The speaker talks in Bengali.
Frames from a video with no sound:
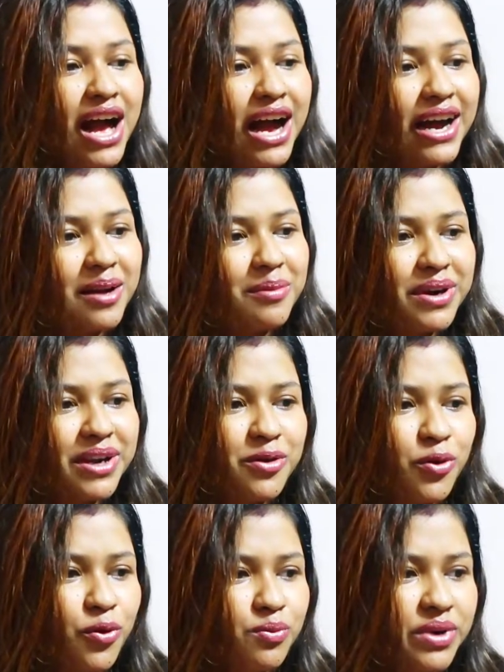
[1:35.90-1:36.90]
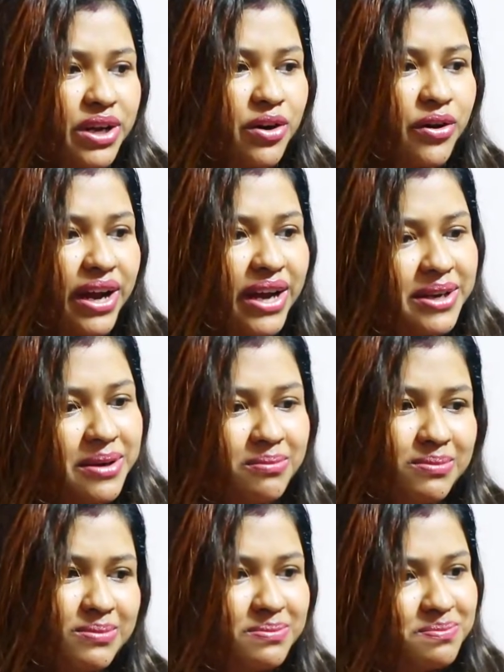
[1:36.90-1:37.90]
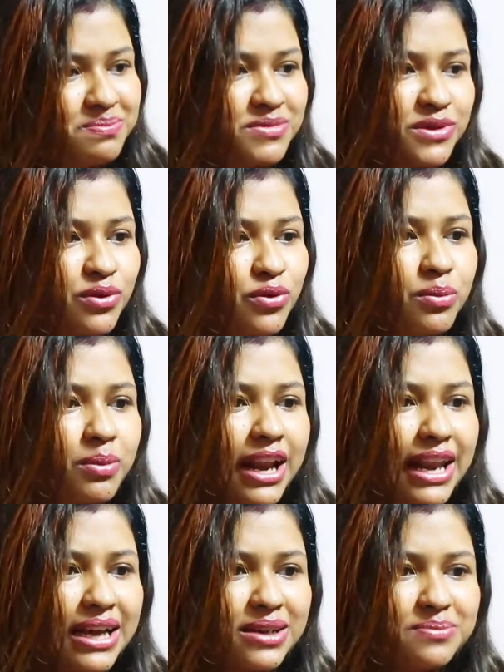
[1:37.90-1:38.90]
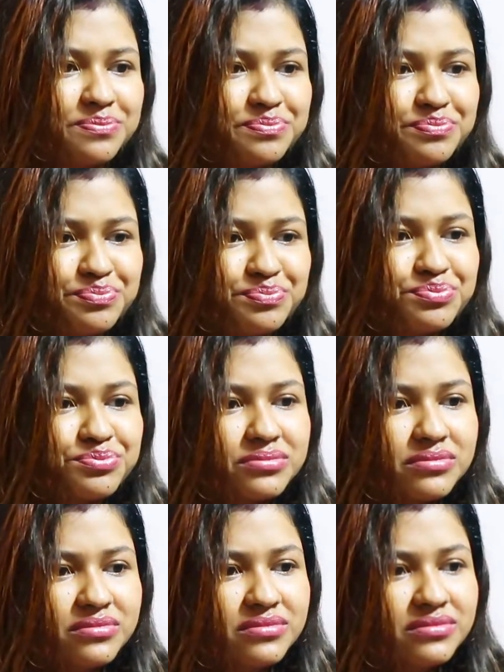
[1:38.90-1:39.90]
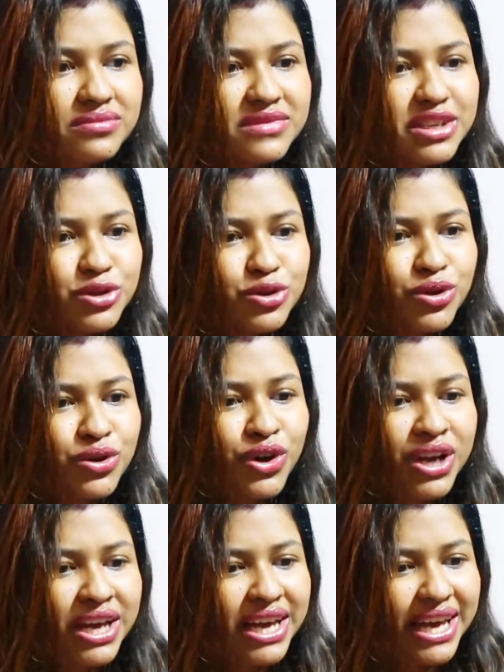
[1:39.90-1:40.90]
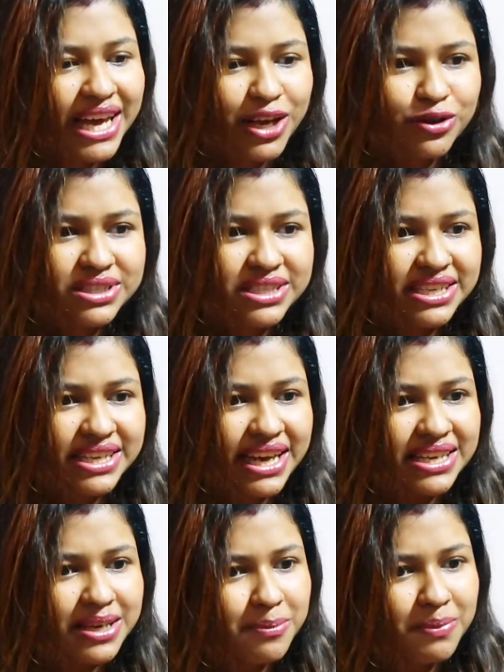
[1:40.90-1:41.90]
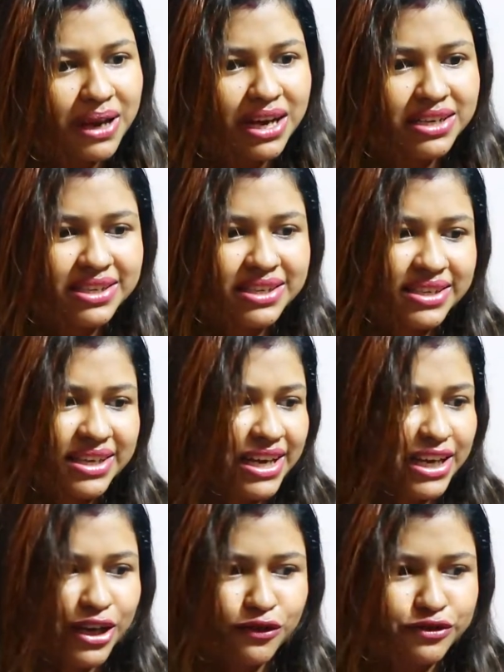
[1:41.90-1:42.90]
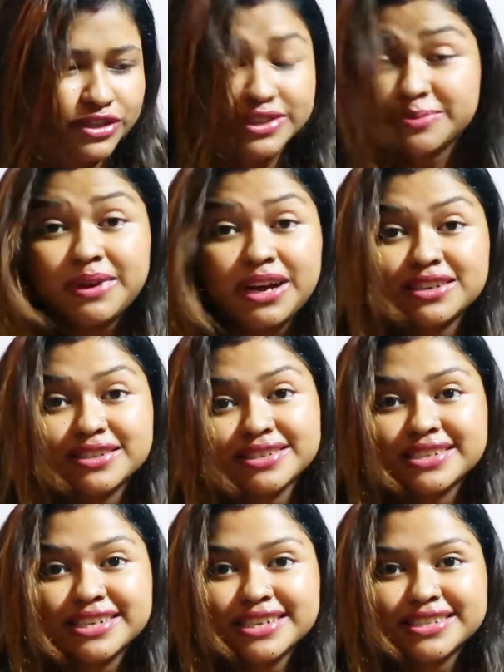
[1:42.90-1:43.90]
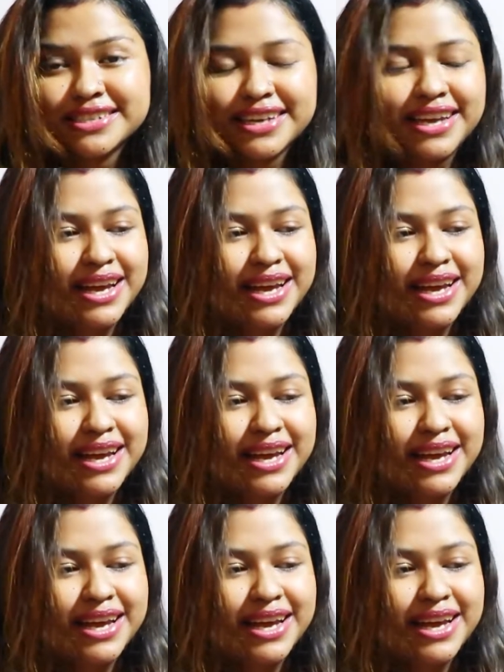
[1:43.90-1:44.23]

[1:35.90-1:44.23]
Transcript: আর আমার এই হোম ডেকর আইটেম খুব ভালো লাগে তো এই হচ্ছে গিয়ে একটা প্লান্ট আই লাভ দিস প্লান্ট ঠিক আছে